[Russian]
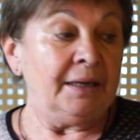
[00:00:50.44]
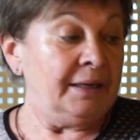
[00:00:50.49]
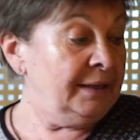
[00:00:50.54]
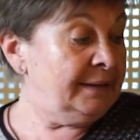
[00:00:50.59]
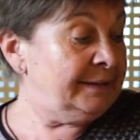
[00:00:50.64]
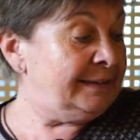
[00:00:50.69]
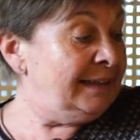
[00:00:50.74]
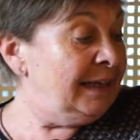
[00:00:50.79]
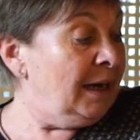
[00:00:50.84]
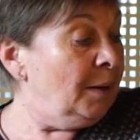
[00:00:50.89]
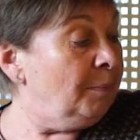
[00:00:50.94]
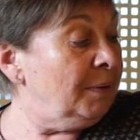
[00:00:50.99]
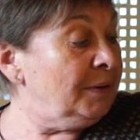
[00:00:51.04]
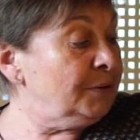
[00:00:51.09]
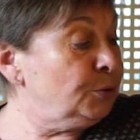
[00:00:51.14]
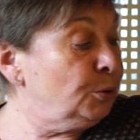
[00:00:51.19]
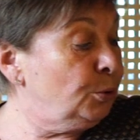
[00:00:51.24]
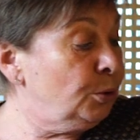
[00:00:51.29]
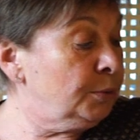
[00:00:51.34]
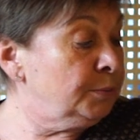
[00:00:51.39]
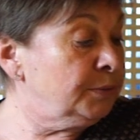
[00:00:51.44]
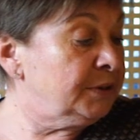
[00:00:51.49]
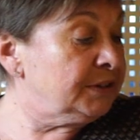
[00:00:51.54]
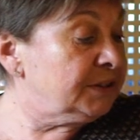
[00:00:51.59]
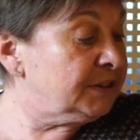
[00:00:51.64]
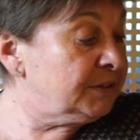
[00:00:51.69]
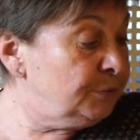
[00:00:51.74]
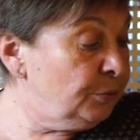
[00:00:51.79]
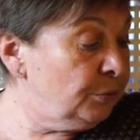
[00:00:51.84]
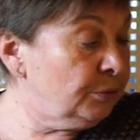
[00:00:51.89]
И для подкормки
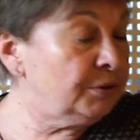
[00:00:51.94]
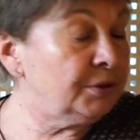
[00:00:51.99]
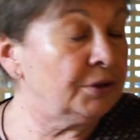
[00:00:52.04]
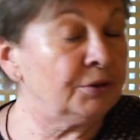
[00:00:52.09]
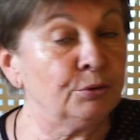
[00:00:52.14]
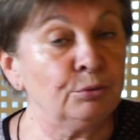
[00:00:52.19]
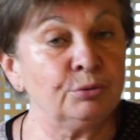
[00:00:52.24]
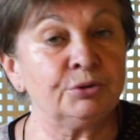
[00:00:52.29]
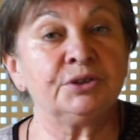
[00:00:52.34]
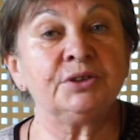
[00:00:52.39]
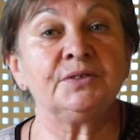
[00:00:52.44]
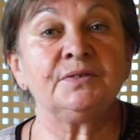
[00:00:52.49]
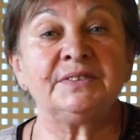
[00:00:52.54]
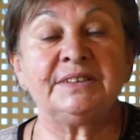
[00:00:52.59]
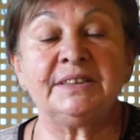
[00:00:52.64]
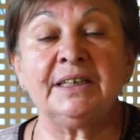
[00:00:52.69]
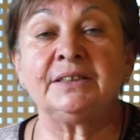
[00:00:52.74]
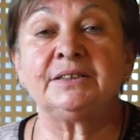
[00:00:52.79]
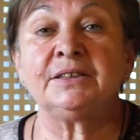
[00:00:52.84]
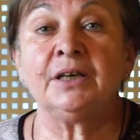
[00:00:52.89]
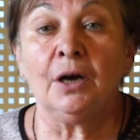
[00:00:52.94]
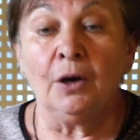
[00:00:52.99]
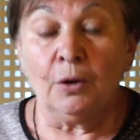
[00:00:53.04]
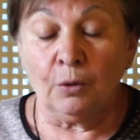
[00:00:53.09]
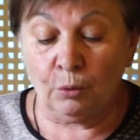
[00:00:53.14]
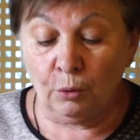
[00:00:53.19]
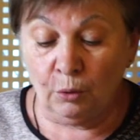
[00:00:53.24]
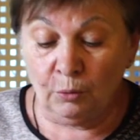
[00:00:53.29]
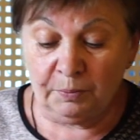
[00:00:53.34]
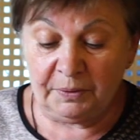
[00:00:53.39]
свеклы нужно взять
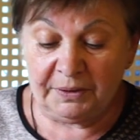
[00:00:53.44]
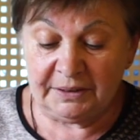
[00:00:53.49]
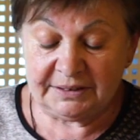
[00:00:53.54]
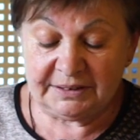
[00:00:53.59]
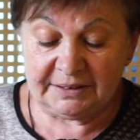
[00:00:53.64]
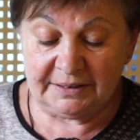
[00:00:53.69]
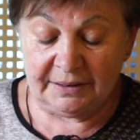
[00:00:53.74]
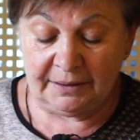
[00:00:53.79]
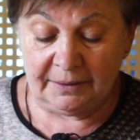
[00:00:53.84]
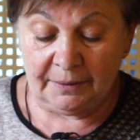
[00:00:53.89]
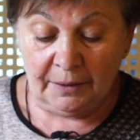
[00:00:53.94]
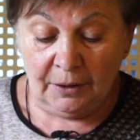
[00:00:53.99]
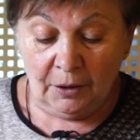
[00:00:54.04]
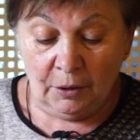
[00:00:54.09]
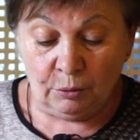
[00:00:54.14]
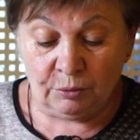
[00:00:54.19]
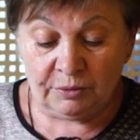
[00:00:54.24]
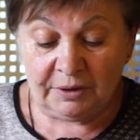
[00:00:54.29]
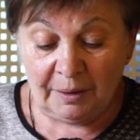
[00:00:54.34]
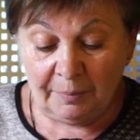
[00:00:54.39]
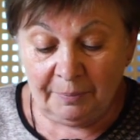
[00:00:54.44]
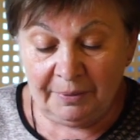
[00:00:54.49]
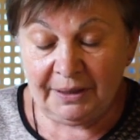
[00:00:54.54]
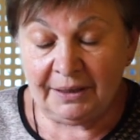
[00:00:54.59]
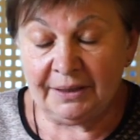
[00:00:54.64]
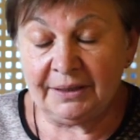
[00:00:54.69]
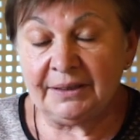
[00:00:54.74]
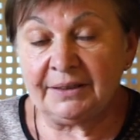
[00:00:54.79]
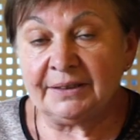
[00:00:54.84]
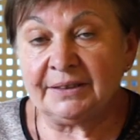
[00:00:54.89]
комплексное
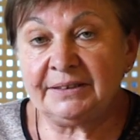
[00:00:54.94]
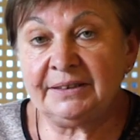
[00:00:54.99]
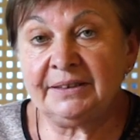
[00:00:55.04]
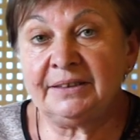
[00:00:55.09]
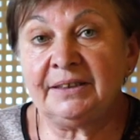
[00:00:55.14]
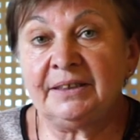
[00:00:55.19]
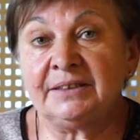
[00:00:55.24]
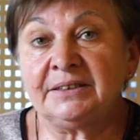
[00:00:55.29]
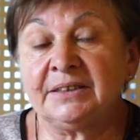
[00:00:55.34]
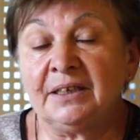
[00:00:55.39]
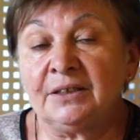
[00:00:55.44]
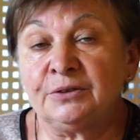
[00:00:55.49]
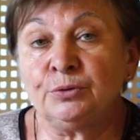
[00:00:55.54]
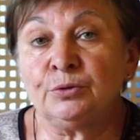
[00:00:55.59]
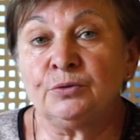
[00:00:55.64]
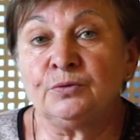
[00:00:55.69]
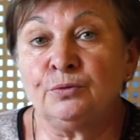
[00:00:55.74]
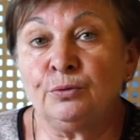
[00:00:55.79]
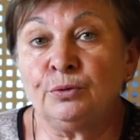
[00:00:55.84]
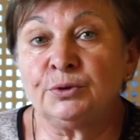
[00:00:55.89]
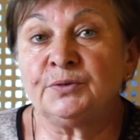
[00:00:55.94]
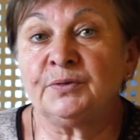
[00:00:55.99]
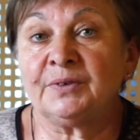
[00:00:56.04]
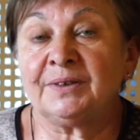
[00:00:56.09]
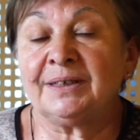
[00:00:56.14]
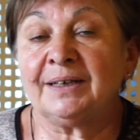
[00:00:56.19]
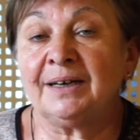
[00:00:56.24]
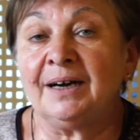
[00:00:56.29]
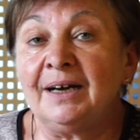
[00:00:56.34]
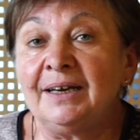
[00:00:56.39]
удобрение, где есть азот,
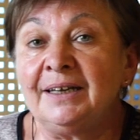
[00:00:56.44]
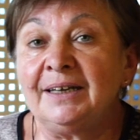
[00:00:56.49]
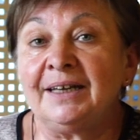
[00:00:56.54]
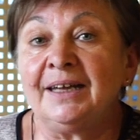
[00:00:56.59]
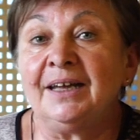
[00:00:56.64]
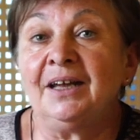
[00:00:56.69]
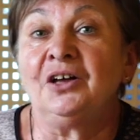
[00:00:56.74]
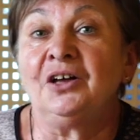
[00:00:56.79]
фосфор и калий.